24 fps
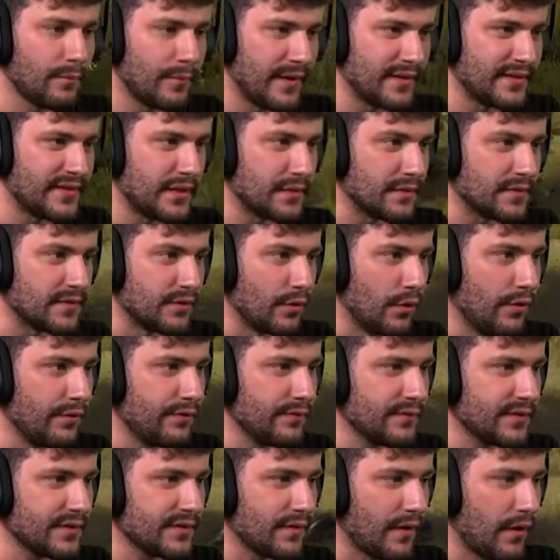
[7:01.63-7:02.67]
Meinst du, hier gibt's
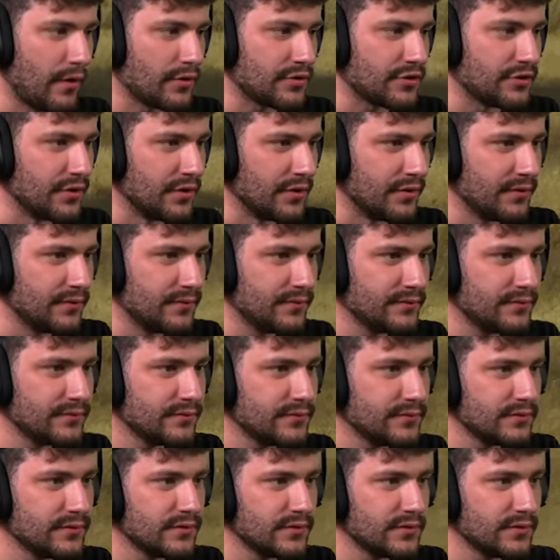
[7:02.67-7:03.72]
Löwen? Das wäre auch schön.
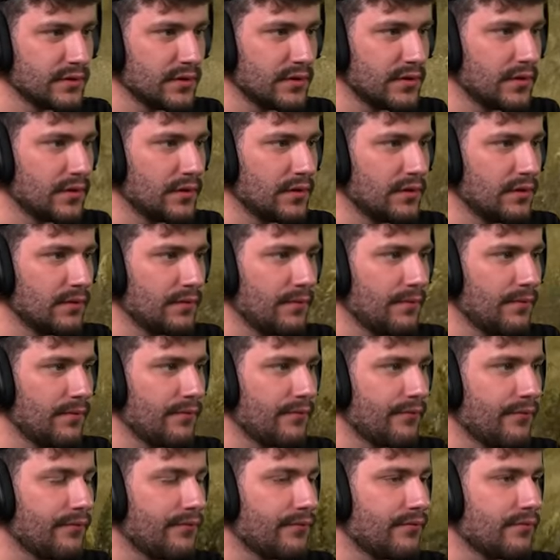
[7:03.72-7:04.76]

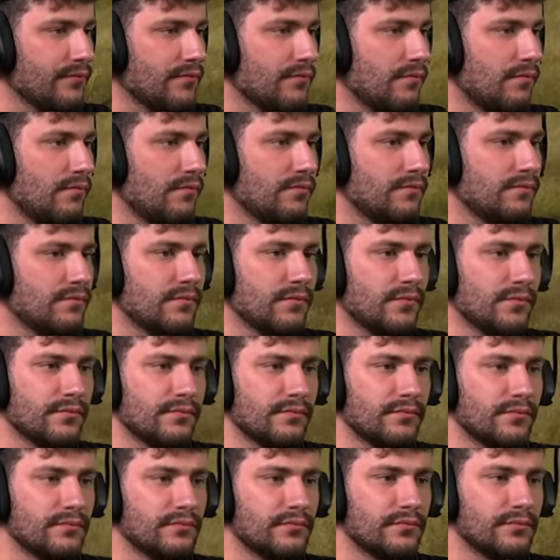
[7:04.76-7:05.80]
Löwen oder Giraffen fände ich